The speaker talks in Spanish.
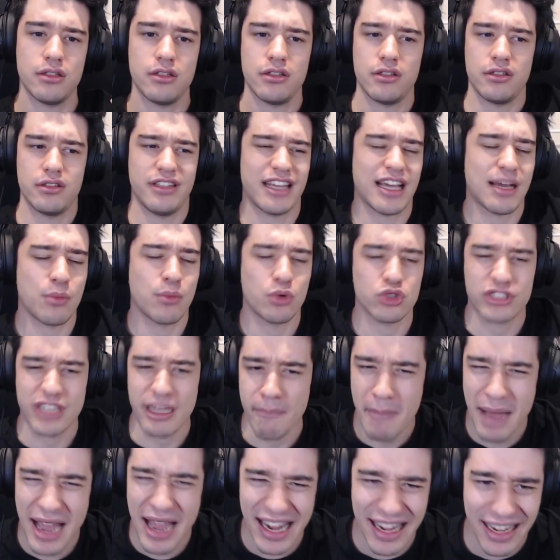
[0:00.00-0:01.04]
digamos, que
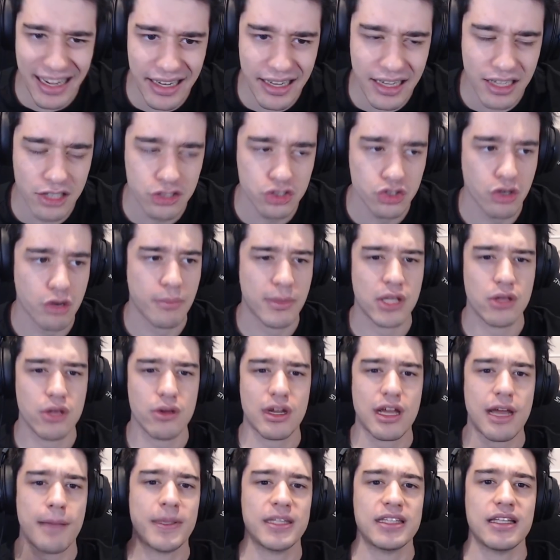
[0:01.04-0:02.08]
más ricas o con mayor
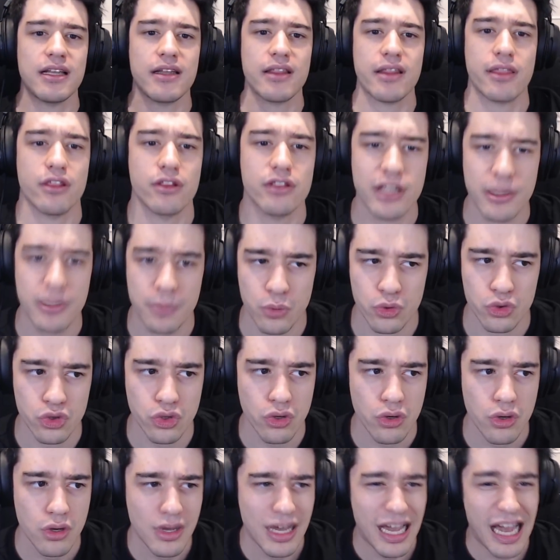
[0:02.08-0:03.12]
capitalización del
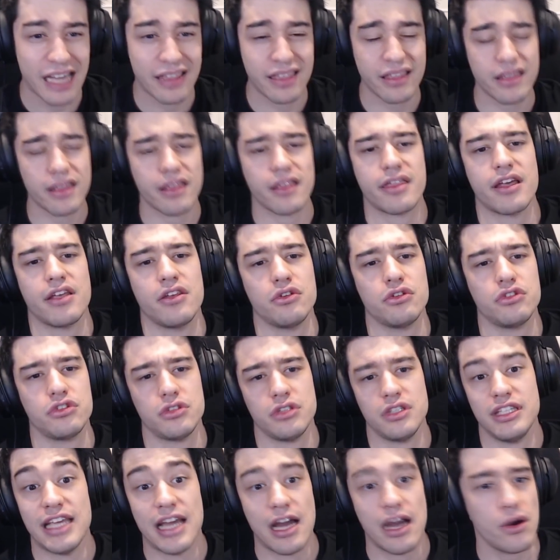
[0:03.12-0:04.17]
mundo hace 10 años
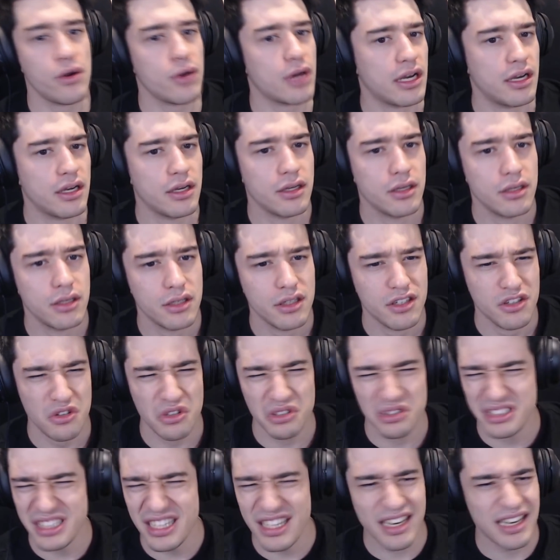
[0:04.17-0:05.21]
y ahora.
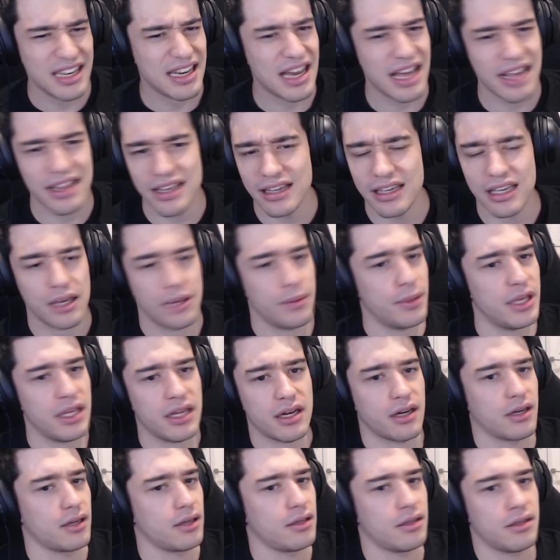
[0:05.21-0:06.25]
No tiene nada que
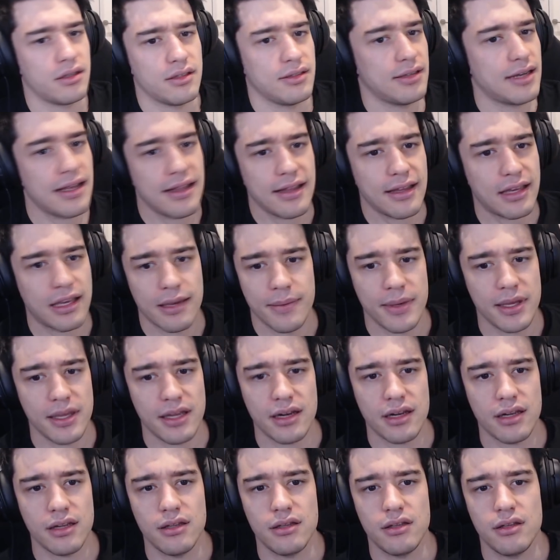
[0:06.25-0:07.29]
ver, nada que
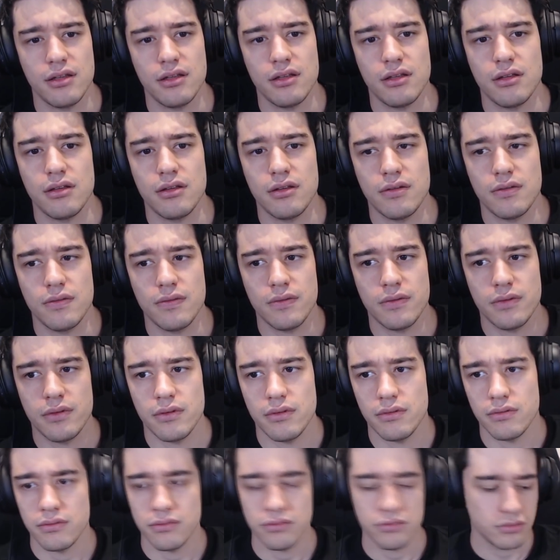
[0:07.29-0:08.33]
ver.
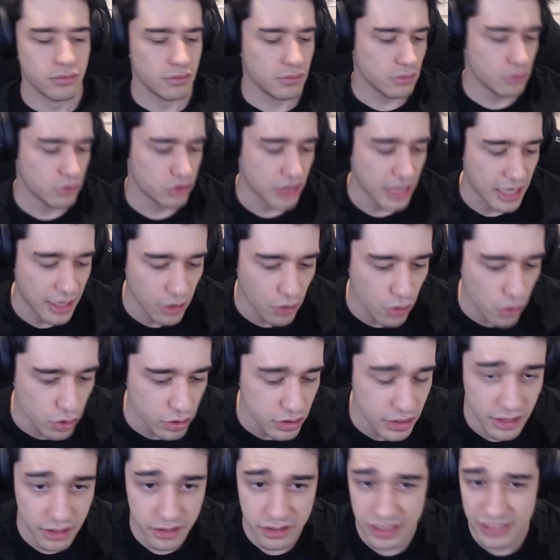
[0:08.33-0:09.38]
O sea,
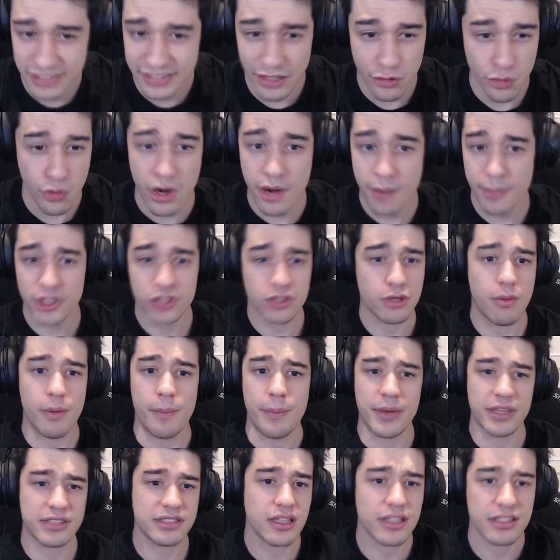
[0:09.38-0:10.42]
si te duermes como
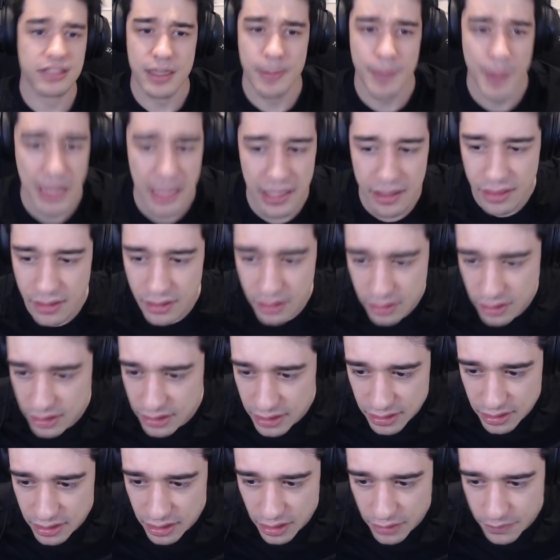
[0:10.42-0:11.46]
empresa, desapareces, es
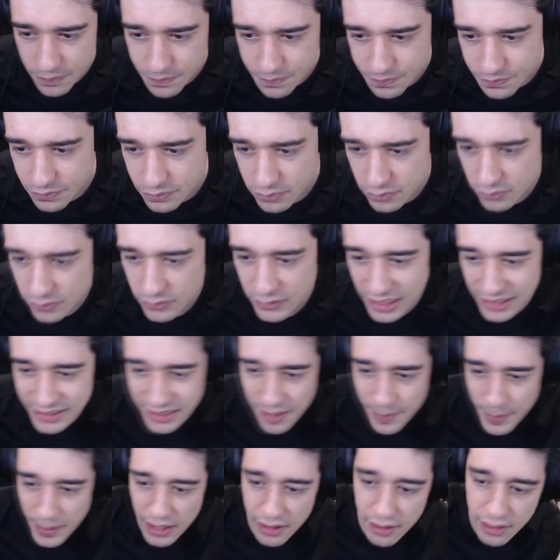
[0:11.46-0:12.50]
así,
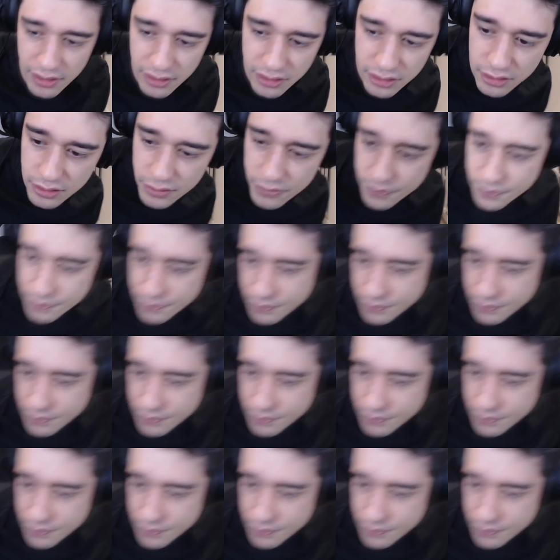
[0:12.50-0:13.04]
desapareces.